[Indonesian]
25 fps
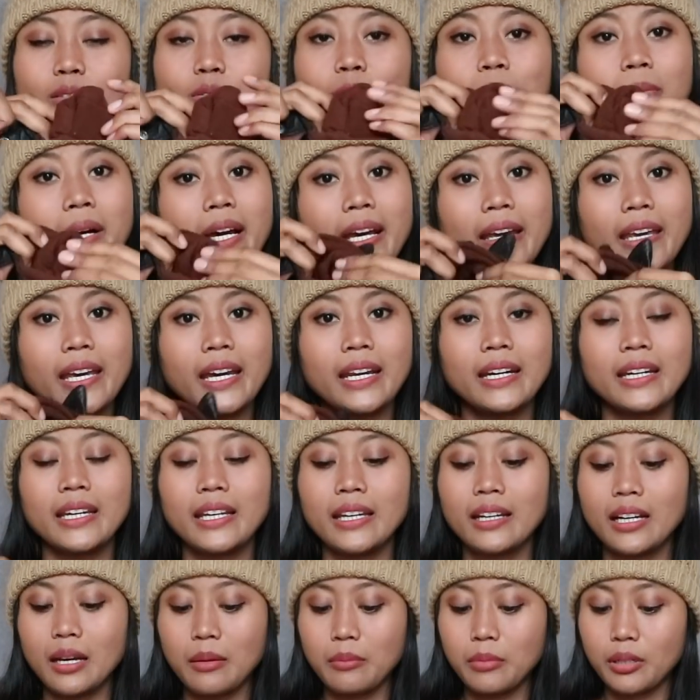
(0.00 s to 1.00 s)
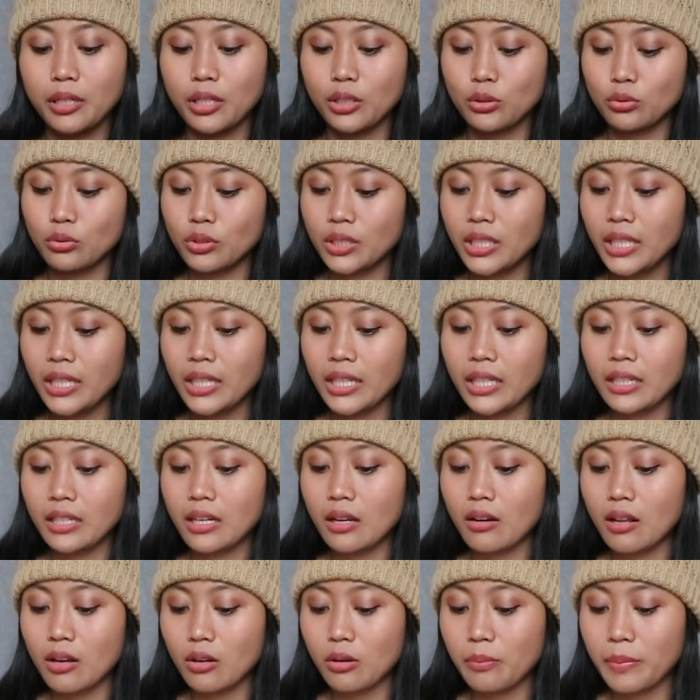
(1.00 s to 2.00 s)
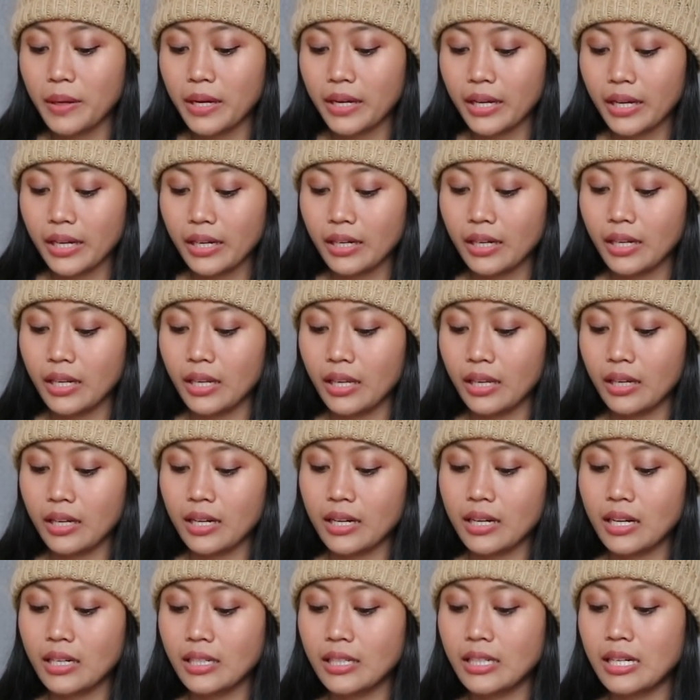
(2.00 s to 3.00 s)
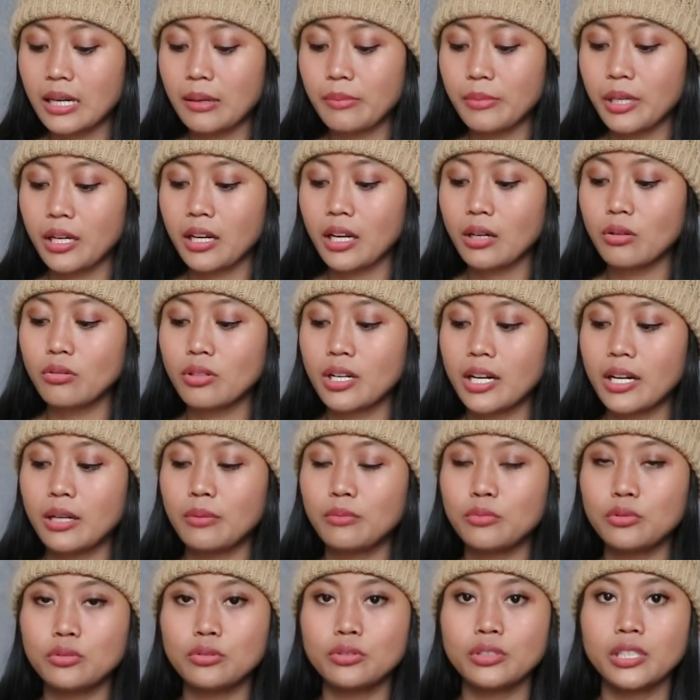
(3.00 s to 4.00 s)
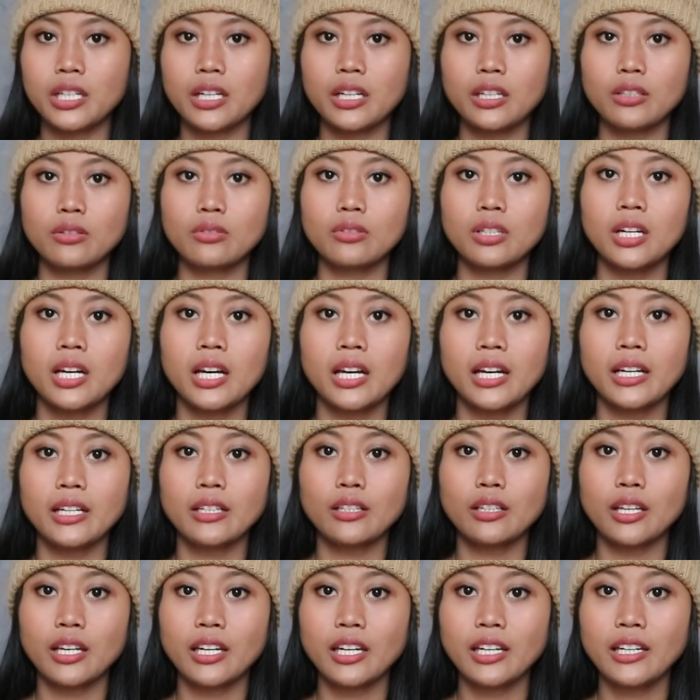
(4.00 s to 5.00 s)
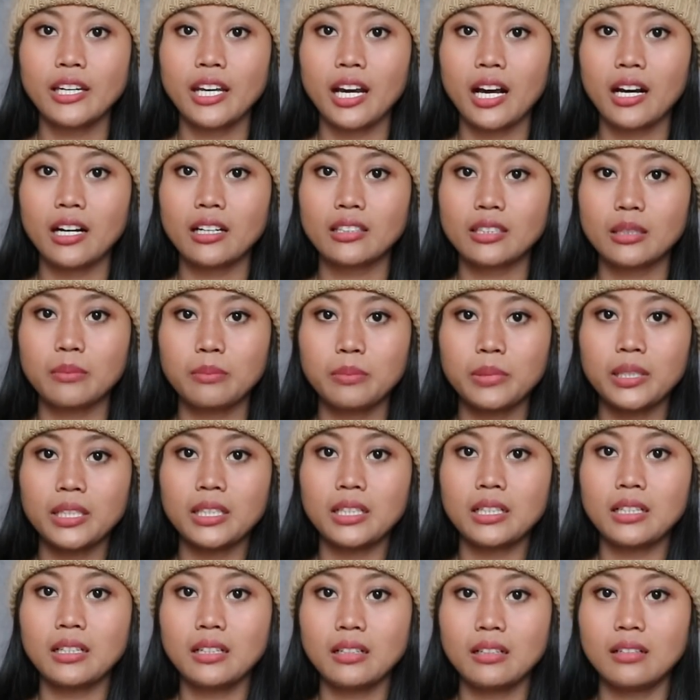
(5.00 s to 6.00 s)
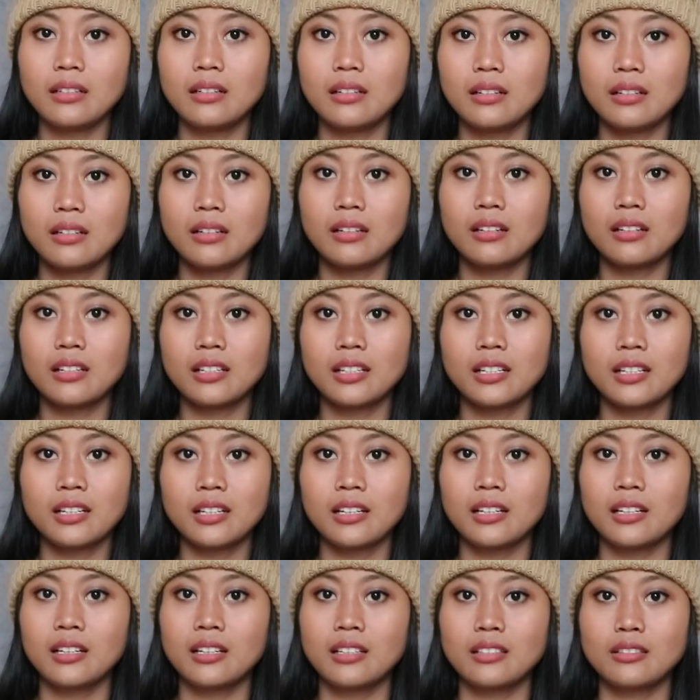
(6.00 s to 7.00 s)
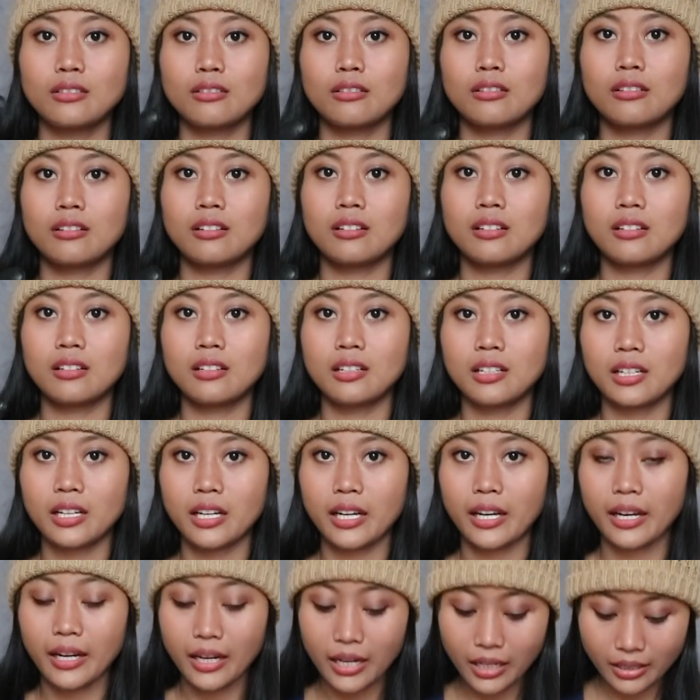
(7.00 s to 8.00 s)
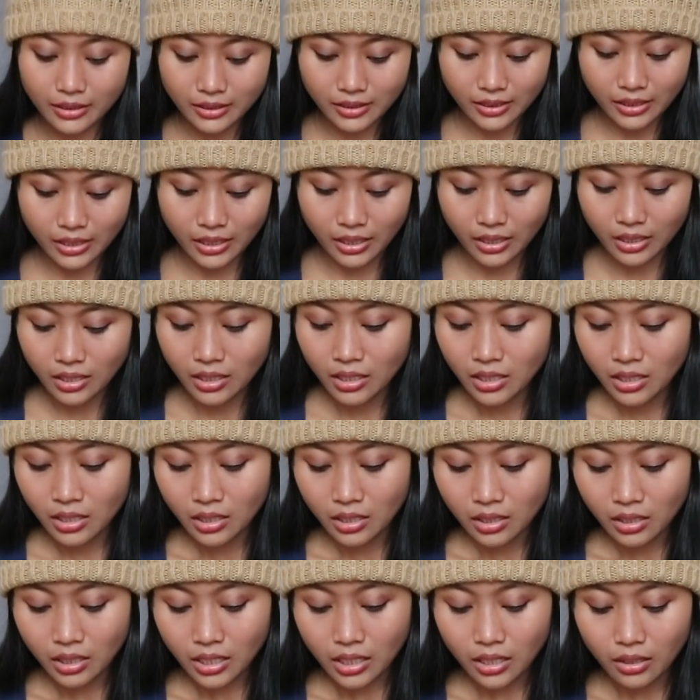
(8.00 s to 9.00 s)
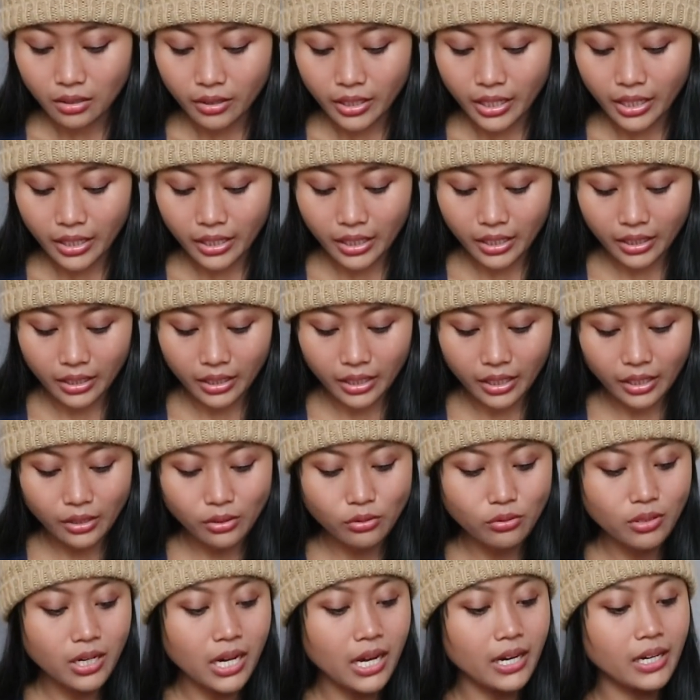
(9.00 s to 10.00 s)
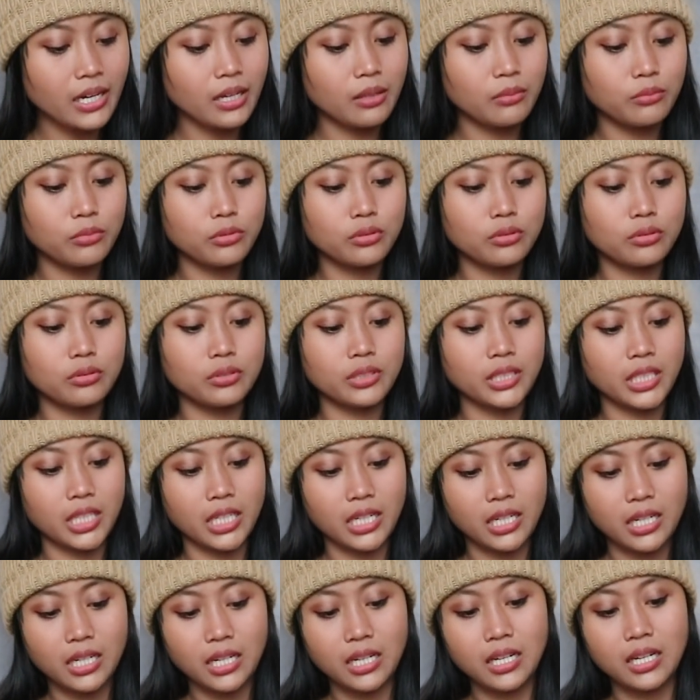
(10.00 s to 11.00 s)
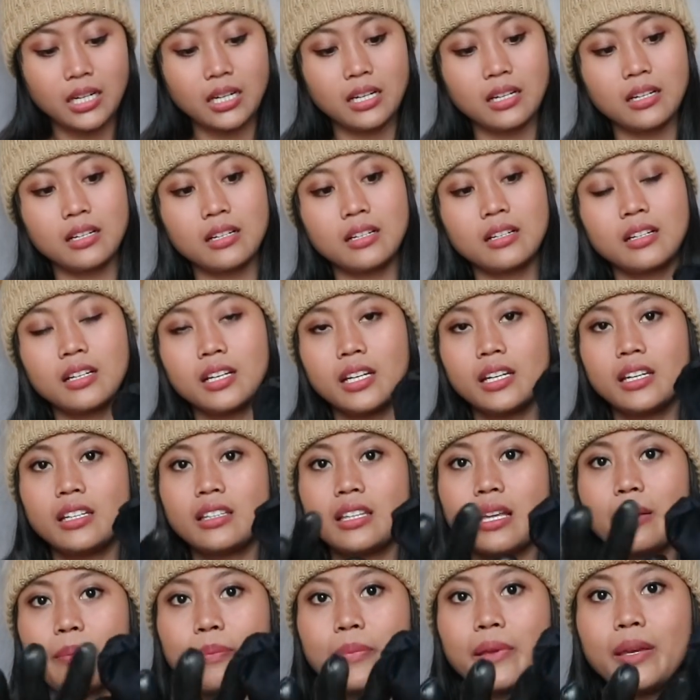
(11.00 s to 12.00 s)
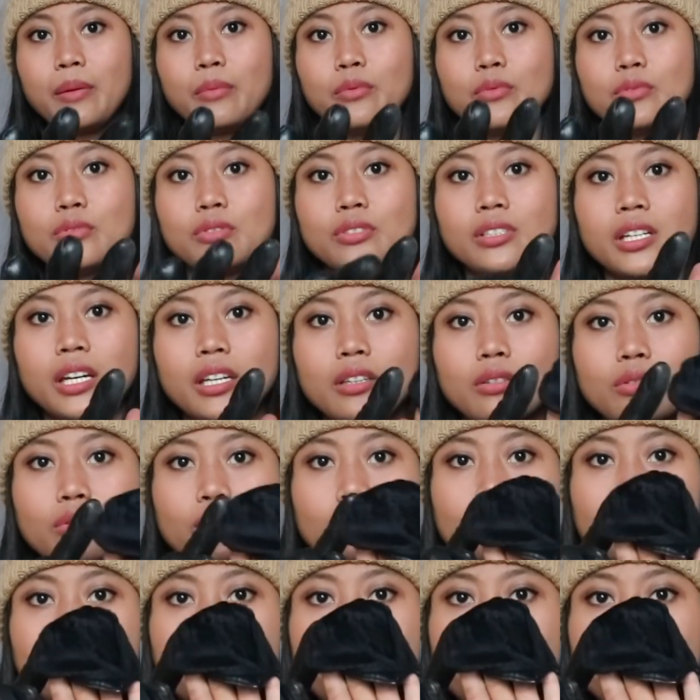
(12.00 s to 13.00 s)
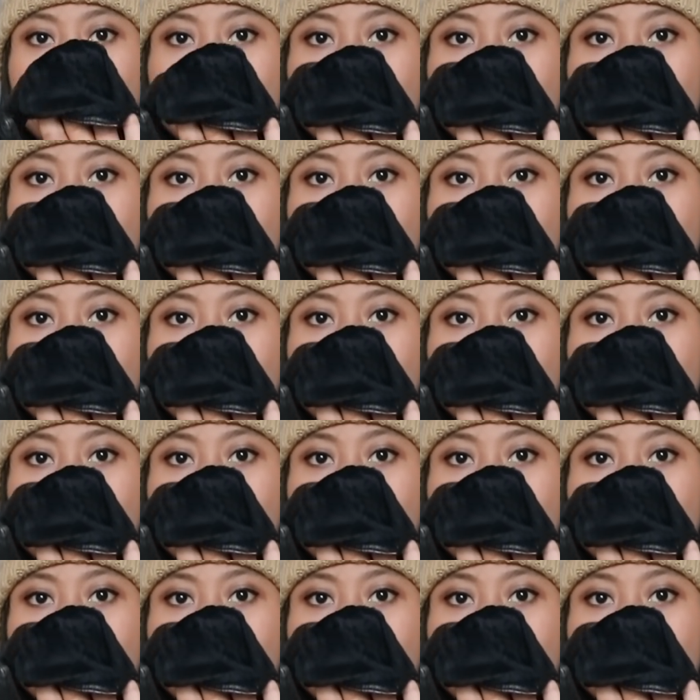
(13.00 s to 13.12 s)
lumayan nih nggak begitu dingin kalau aku pakai ini karena di dalamnya kan udah ada bulunya gitu jadi dia tebel tuh enak sih kalau yang ini juga ada bulunya ini tapi bulunya itu